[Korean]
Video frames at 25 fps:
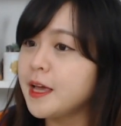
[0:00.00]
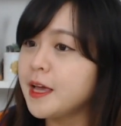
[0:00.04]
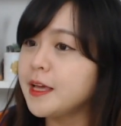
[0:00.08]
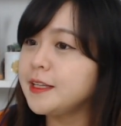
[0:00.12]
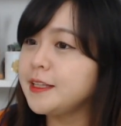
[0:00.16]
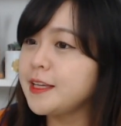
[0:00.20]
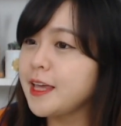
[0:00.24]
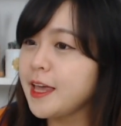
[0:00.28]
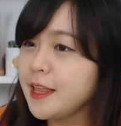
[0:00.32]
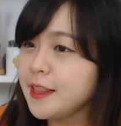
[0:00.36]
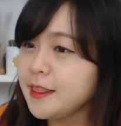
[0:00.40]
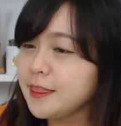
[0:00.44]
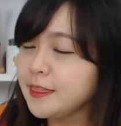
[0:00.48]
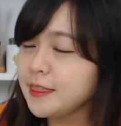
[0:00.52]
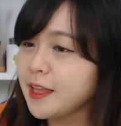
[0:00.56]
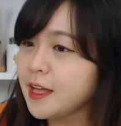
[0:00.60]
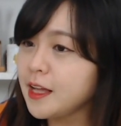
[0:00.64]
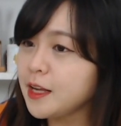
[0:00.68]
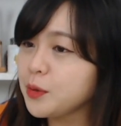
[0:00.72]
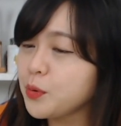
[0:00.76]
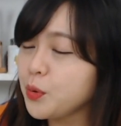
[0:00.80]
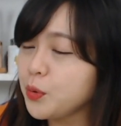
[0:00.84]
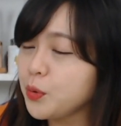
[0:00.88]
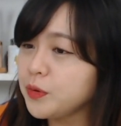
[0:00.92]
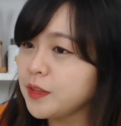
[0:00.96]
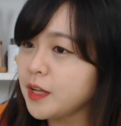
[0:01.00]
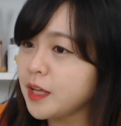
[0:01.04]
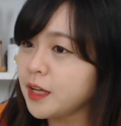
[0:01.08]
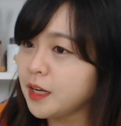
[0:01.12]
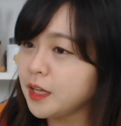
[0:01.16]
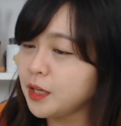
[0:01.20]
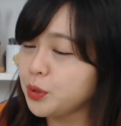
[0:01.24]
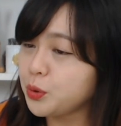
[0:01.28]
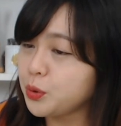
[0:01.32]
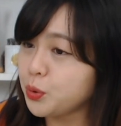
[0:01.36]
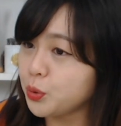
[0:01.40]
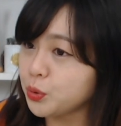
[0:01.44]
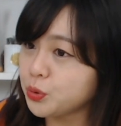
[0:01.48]
옛날
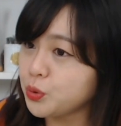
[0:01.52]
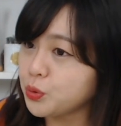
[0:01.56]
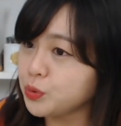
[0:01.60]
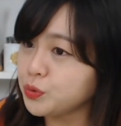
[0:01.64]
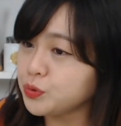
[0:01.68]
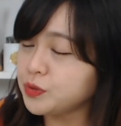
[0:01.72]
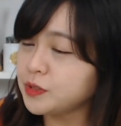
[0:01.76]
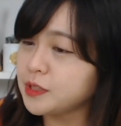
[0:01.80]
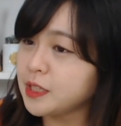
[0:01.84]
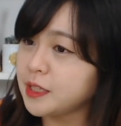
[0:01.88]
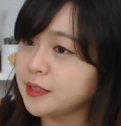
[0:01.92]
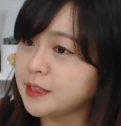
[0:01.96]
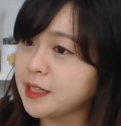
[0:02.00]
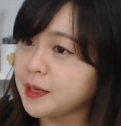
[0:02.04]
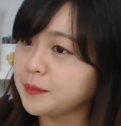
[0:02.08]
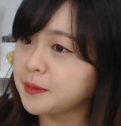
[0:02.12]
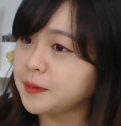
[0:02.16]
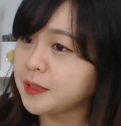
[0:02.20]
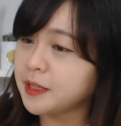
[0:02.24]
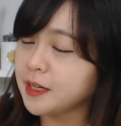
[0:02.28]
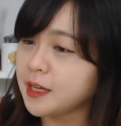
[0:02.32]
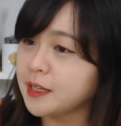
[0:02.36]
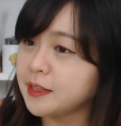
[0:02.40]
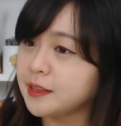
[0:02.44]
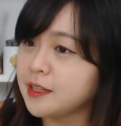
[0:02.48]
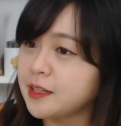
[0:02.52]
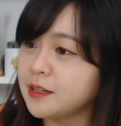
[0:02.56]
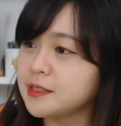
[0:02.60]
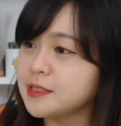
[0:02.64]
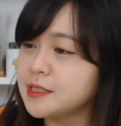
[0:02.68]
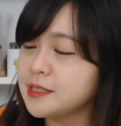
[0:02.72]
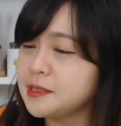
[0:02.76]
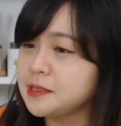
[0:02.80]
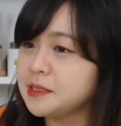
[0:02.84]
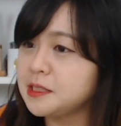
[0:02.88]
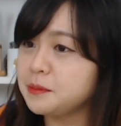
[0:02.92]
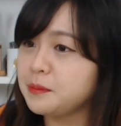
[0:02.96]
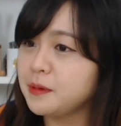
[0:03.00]
꽃날의 교통수단을 담당했던
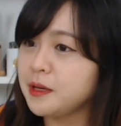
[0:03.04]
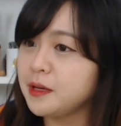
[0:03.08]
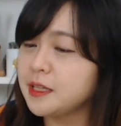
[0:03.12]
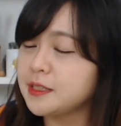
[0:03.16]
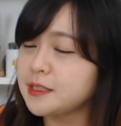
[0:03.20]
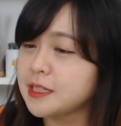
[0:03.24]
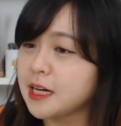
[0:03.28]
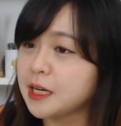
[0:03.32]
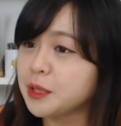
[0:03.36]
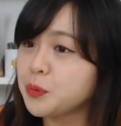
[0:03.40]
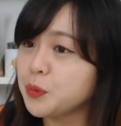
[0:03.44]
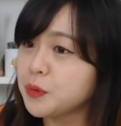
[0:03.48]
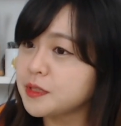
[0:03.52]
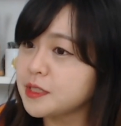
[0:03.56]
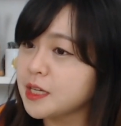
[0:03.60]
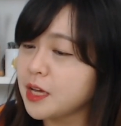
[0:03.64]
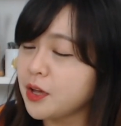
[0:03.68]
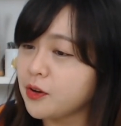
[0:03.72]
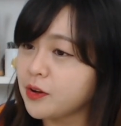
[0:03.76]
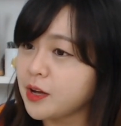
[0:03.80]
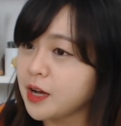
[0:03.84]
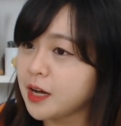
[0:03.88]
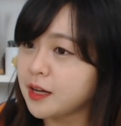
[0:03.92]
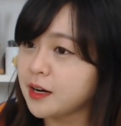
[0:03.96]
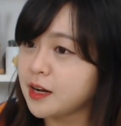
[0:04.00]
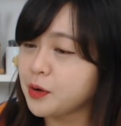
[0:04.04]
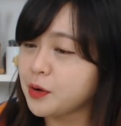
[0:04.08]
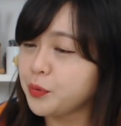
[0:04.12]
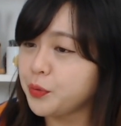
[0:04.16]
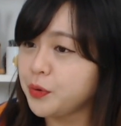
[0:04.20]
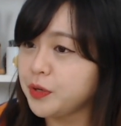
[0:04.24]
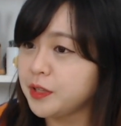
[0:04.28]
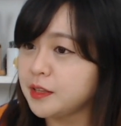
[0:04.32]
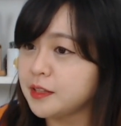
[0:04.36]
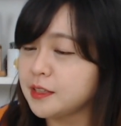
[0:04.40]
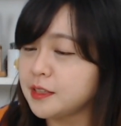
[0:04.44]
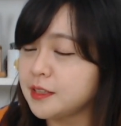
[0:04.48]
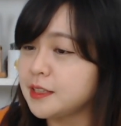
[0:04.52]
지금의 자동차 역할을 하고
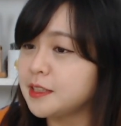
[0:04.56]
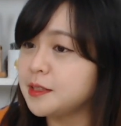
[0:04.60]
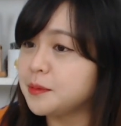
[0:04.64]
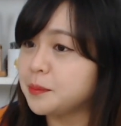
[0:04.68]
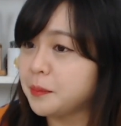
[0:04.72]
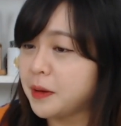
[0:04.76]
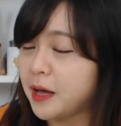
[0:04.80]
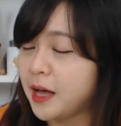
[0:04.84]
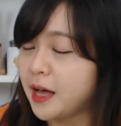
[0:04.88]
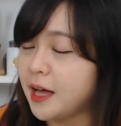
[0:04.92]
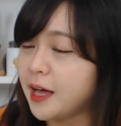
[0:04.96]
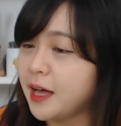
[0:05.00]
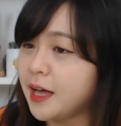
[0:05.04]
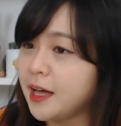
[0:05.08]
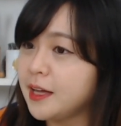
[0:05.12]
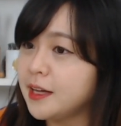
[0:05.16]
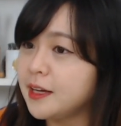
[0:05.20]
있는 마